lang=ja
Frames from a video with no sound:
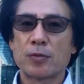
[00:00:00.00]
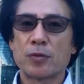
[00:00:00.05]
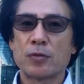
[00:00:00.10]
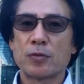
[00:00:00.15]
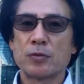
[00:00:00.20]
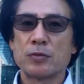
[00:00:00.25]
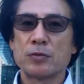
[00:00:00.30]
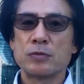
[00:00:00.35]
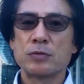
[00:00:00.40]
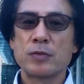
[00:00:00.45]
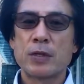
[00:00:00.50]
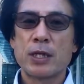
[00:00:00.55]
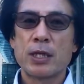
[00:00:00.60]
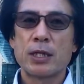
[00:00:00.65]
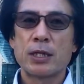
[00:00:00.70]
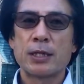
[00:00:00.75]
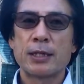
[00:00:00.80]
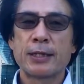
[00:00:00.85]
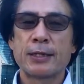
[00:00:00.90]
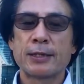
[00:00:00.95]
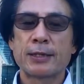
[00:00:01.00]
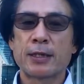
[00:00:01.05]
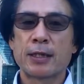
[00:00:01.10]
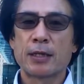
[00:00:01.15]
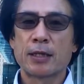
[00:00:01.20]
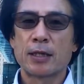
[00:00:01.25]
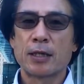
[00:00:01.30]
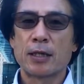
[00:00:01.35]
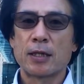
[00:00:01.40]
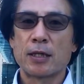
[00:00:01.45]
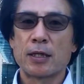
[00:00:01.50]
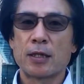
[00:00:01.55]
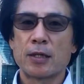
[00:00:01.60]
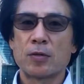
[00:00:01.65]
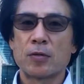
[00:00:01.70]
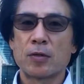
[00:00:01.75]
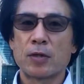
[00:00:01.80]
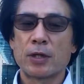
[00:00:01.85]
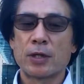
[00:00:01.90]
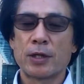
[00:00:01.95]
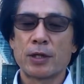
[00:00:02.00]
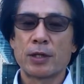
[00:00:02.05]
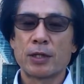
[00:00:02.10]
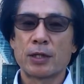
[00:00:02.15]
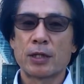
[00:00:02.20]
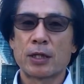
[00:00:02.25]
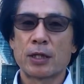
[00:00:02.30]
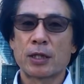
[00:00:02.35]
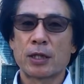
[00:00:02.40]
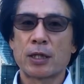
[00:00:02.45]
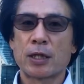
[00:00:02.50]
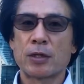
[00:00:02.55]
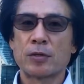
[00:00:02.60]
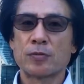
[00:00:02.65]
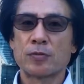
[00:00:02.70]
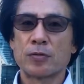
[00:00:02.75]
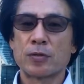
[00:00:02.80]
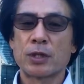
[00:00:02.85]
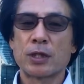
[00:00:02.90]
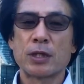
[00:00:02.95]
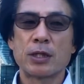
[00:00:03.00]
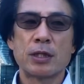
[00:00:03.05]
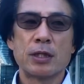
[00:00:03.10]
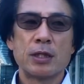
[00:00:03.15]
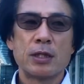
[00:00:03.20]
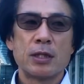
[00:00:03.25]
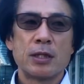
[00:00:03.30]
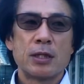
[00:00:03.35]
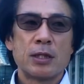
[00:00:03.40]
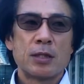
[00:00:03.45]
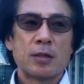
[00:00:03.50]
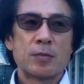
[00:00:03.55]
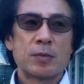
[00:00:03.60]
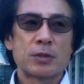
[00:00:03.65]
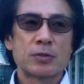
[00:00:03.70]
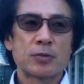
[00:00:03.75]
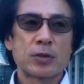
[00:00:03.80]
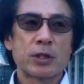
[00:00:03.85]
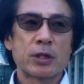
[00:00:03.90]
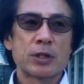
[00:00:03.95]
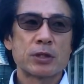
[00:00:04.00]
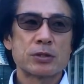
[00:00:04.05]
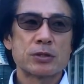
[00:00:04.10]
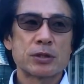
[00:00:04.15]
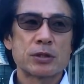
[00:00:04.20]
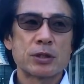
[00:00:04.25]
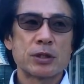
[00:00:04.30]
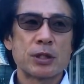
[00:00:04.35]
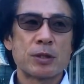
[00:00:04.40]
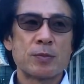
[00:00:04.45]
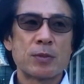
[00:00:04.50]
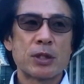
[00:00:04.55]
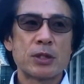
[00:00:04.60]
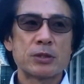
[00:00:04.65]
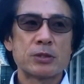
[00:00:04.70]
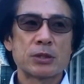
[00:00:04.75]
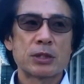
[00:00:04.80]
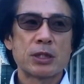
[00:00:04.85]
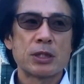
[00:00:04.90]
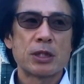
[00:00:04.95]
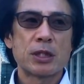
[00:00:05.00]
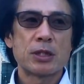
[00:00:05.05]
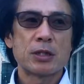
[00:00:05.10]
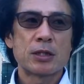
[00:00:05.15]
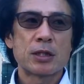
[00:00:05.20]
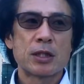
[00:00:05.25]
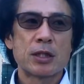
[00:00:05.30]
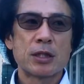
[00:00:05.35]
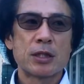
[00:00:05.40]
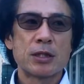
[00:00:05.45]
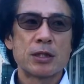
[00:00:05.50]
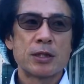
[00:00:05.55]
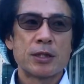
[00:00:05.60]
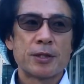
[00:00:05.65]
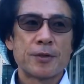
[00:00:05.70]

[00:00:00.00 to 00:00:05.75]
の運営委員会が、開かれるので、それが毎月大体、